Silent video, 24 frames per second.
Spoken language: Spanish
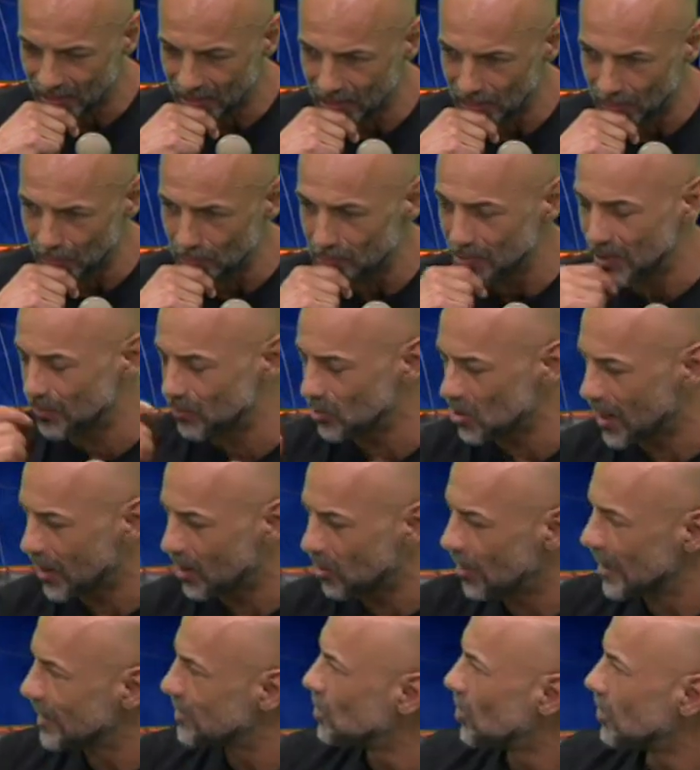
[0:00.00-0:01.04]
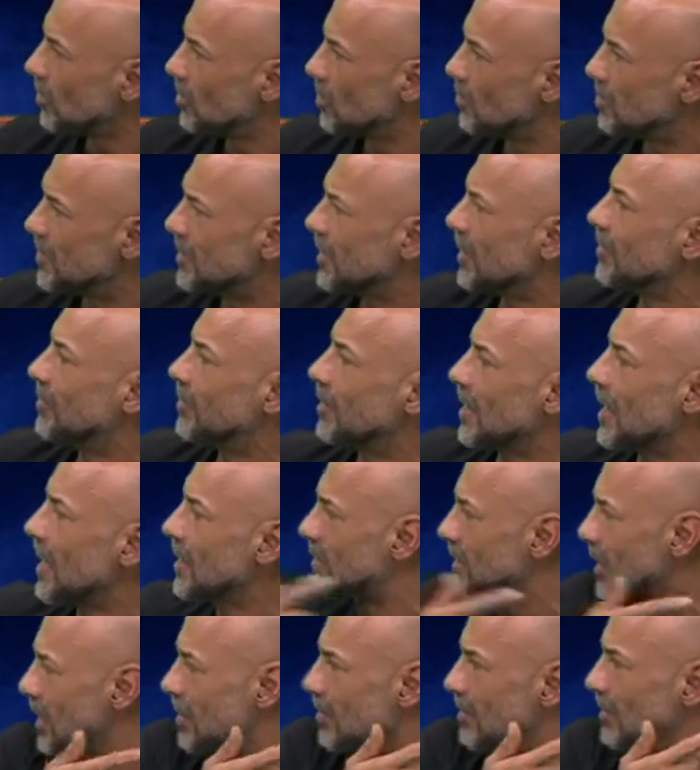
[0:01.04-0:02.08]
que viene muy a colación, don Vicente
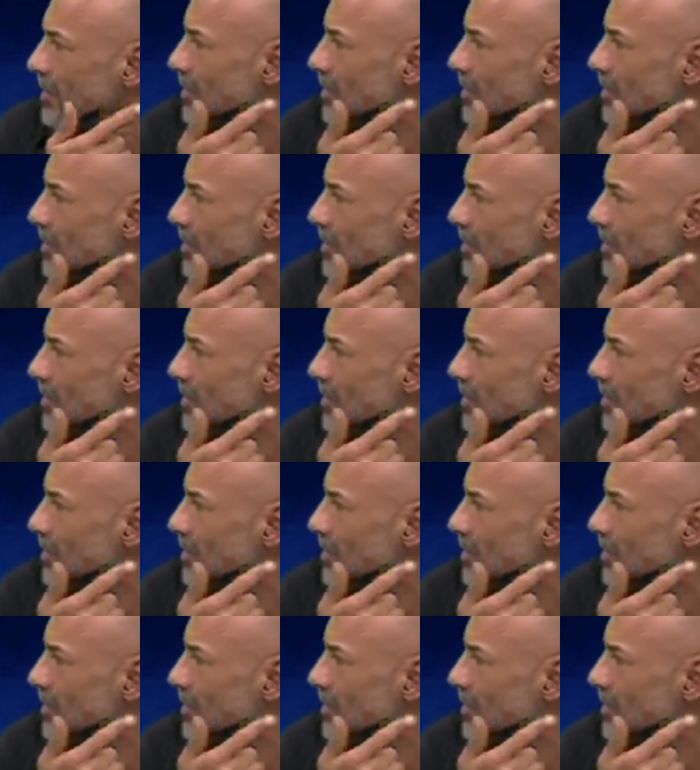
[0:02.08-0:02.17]
Fernández acaba de